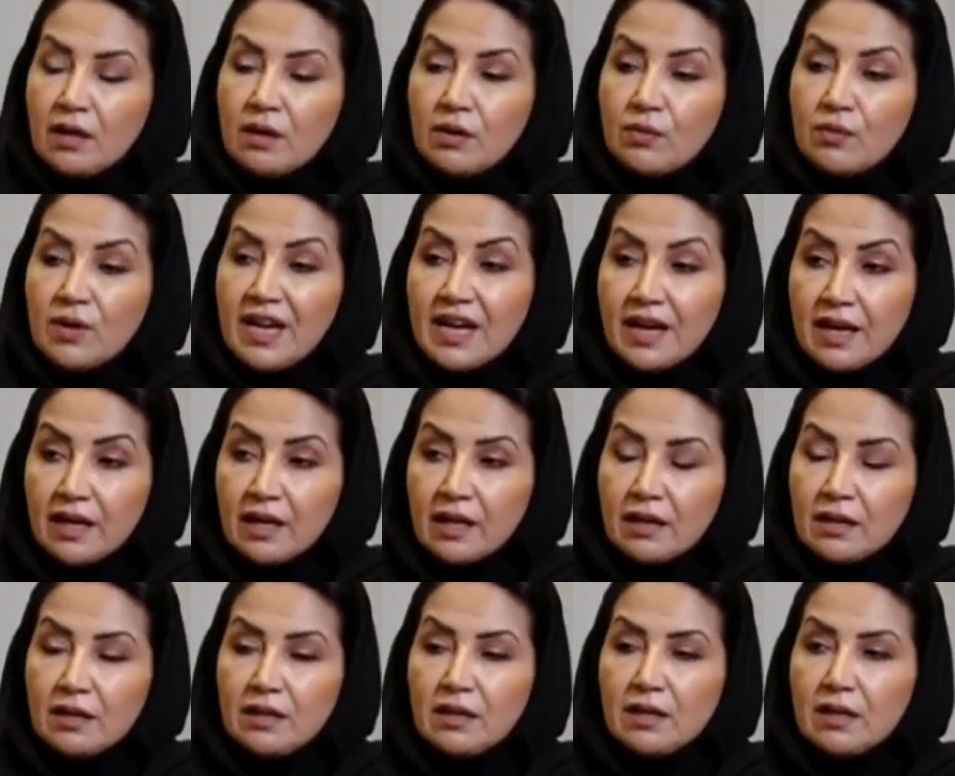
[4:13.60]

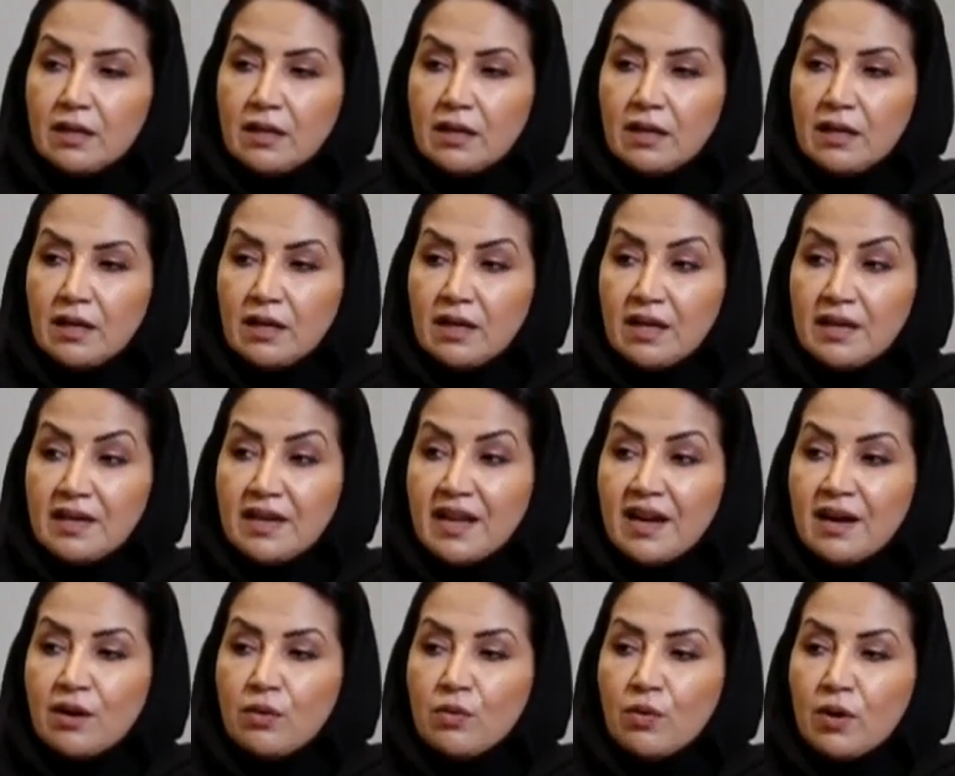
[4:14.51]
ولكن
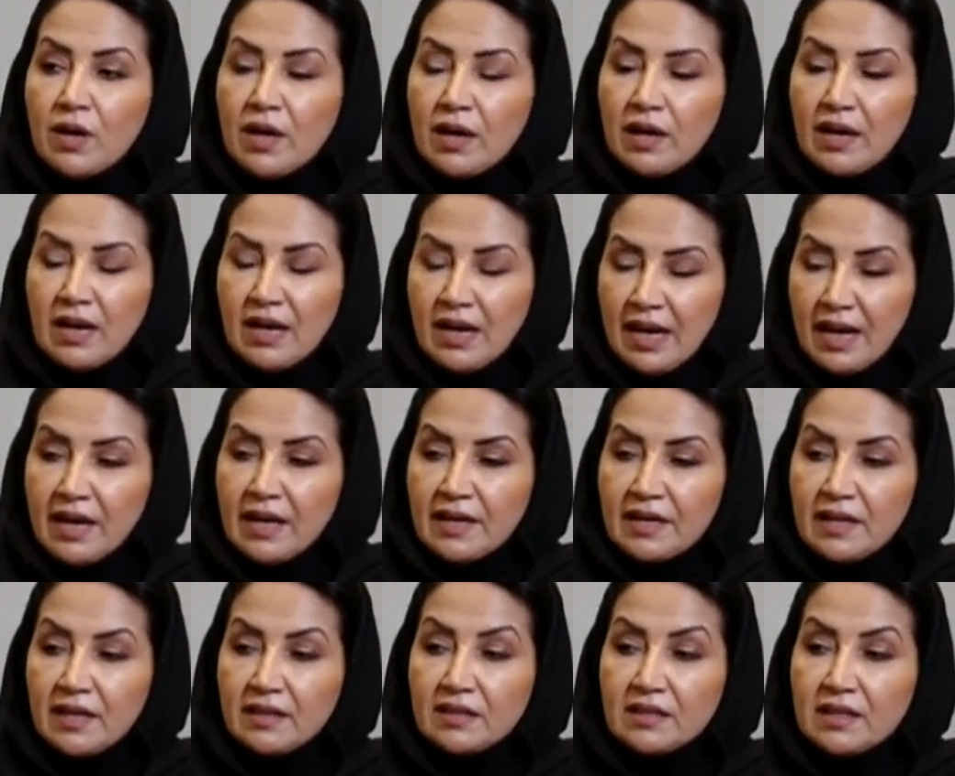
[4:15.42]
ناو الآن
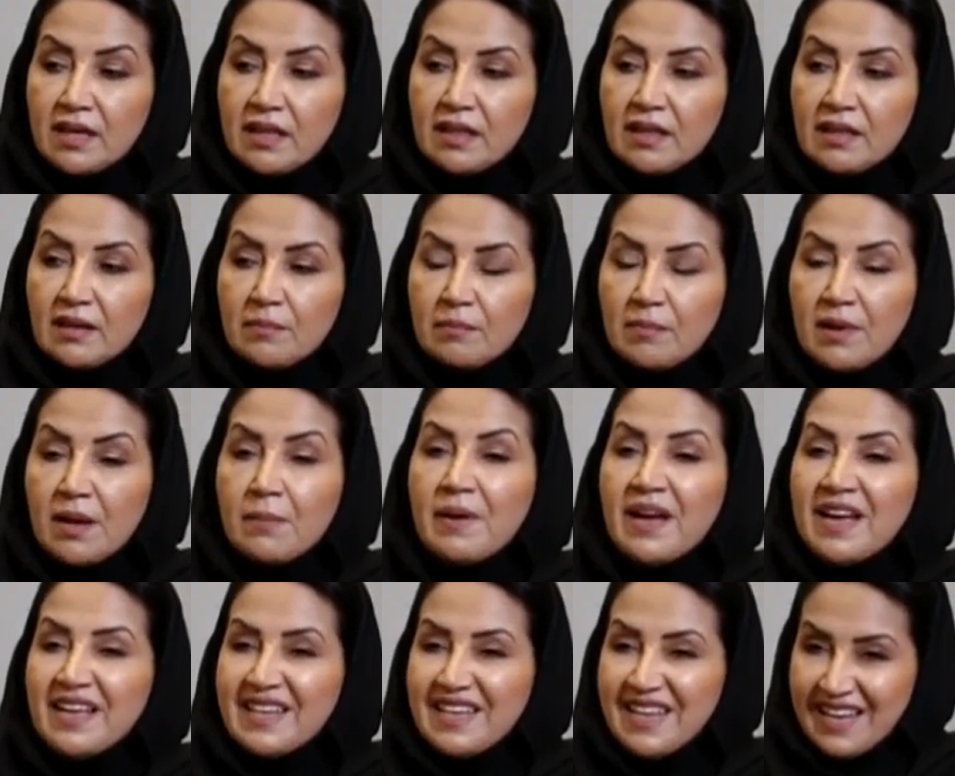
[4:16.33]
ننتظر ما
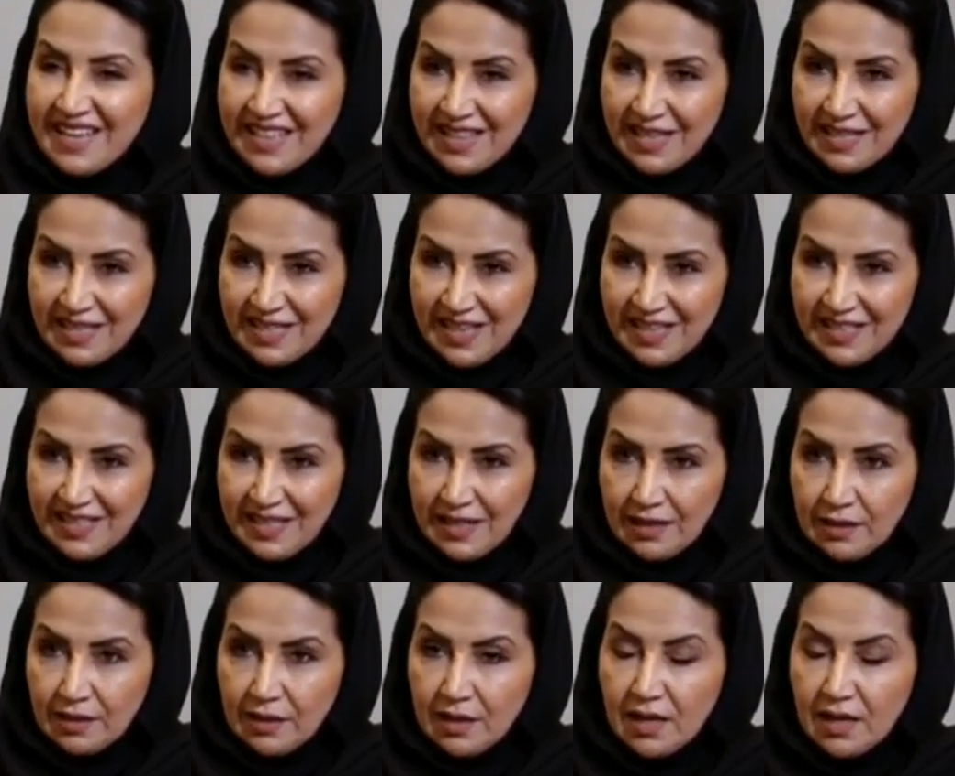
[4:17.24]
بعد هذا التعديل